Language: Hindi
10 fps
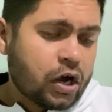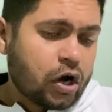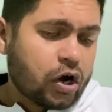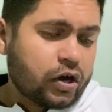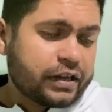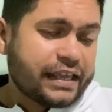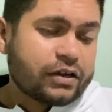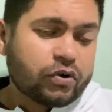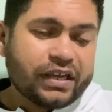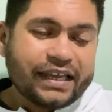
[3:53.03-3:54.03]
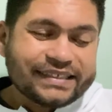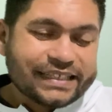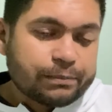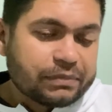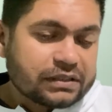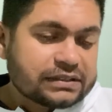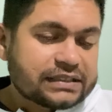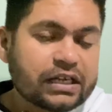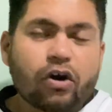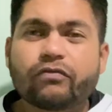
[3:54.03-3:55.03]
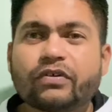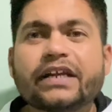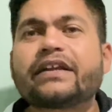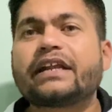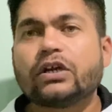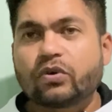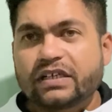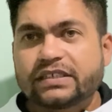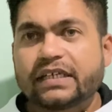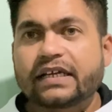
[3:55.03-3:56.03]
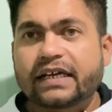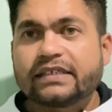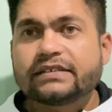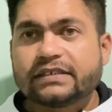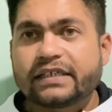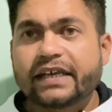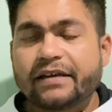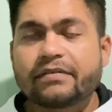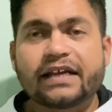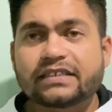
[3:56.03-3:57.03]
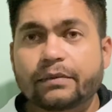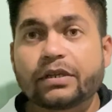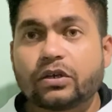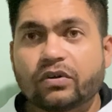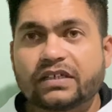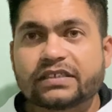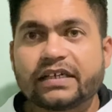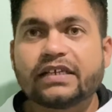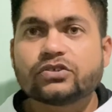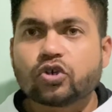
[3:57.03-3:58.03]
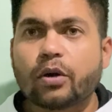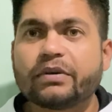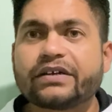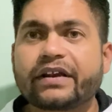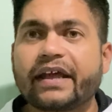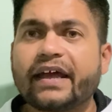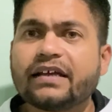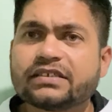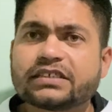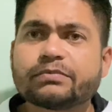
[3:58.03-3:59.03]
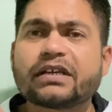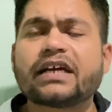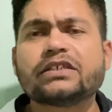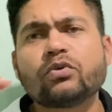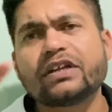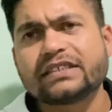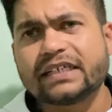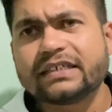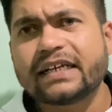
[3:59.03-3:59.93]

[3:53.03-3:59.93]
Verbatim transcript: और ये कोई एक्सेप्टेंस या ऑफर लेटर नहीं होना चाहिए गाइज ठीक है ऐसा भी नहीं होना चाहिए जॉब लेटर है जिसमें गाइज वो रिसेंट